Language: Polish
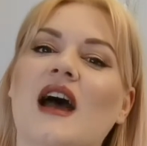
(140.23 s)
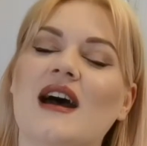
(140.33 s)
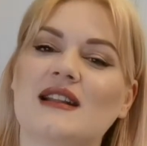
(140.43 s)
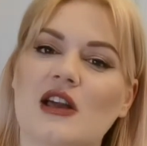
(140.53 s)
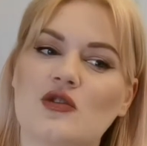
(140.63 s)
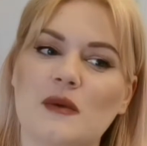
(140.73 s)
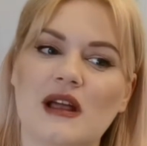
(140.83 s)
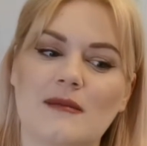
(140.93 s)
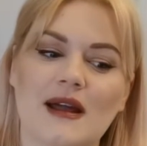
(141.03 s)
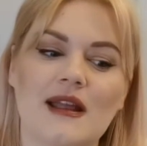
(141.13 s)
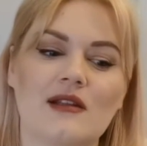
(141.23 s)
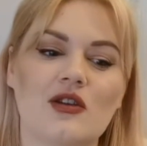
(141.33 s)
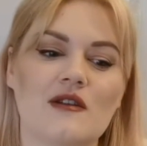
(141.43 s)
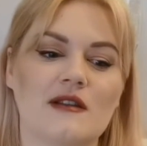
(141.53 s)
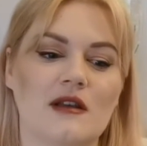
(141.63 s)
Arta Spiegelmana
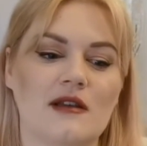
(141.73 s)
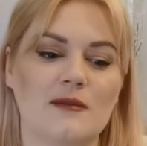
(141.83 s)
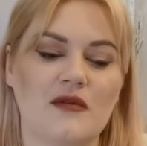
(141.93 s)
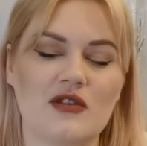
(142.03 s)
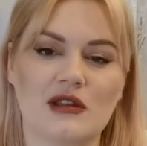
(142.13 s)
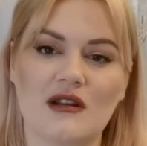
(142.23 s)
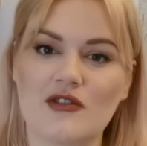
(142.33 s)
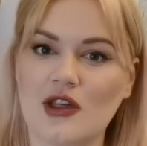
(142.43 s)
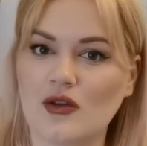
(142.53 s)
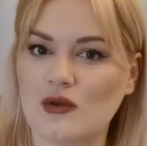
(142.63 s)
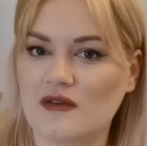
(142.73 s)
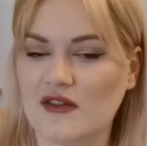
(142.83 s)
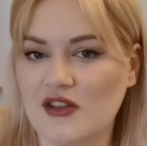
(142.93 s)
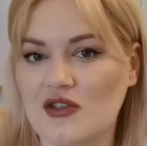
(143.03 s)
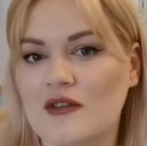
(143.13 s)
to jest e, powieść graficzna, która w
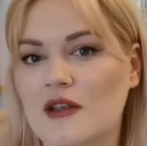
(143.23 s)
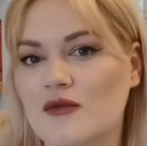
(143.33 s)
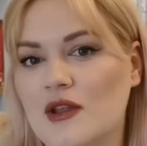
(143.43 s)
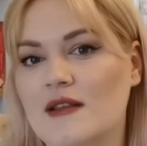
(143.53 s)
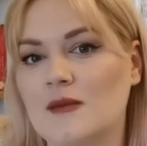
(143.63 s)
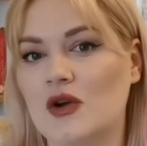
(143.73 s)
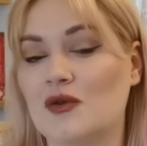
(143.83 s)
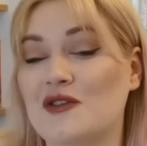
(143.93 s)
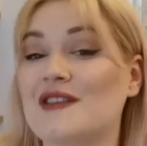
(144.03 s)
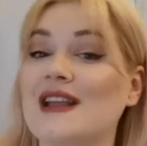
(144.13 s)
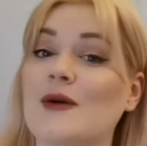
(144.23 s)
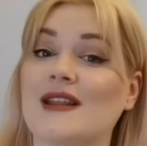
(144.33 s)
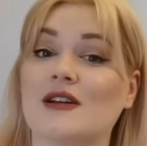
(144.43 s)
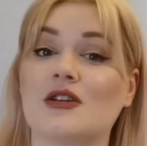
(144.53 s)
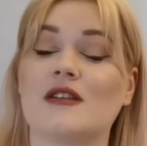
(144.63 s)
2012 roku została
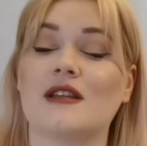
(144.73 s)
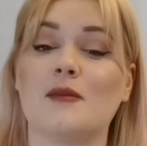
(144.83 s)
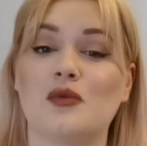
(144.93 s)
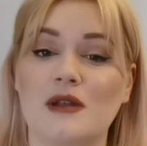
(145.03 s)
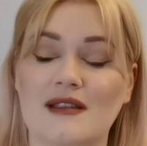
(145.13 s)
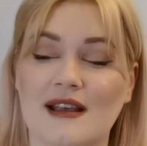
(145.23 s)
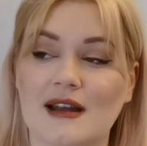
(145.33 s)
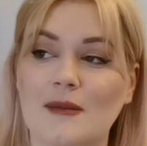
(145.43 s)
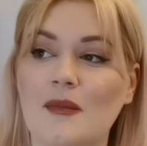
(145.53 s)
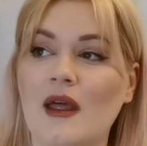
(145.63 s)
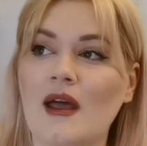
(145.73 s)
nagrodzona Pulitzerem.